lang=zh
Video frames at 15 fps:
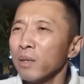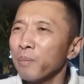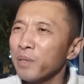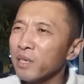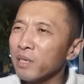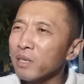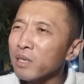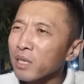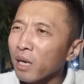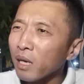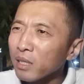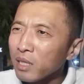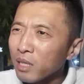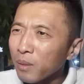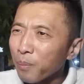凭
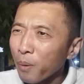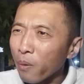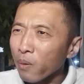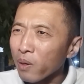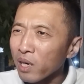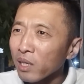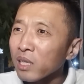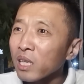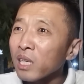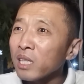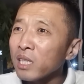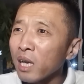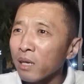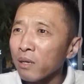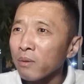啥一个包让你给
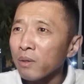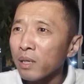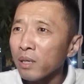捡了？